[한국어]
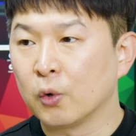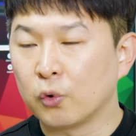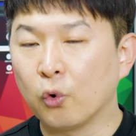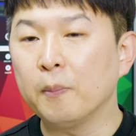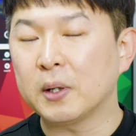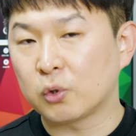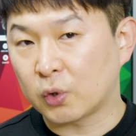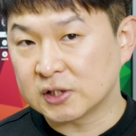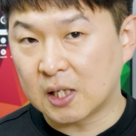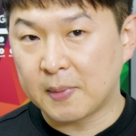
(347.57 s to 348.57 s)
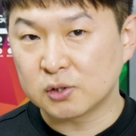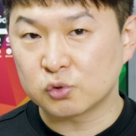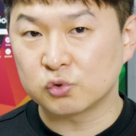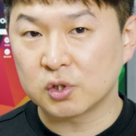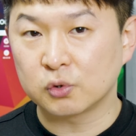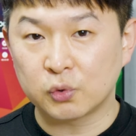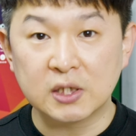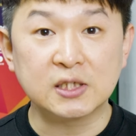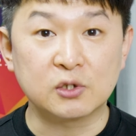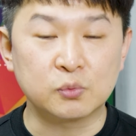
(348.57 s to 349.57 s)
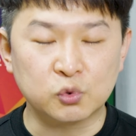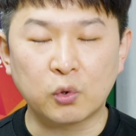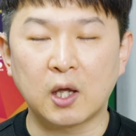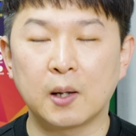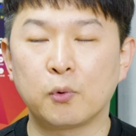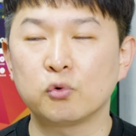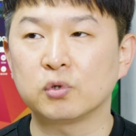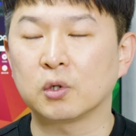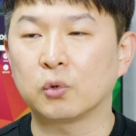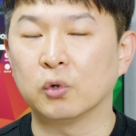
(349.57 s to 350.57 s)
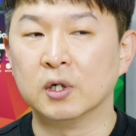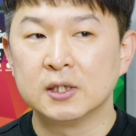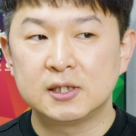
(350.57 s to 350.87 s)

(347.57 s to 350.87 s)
요것만 이렇게 잘 만져주셔도 굉장히 좀 좋게 볼 수 있고,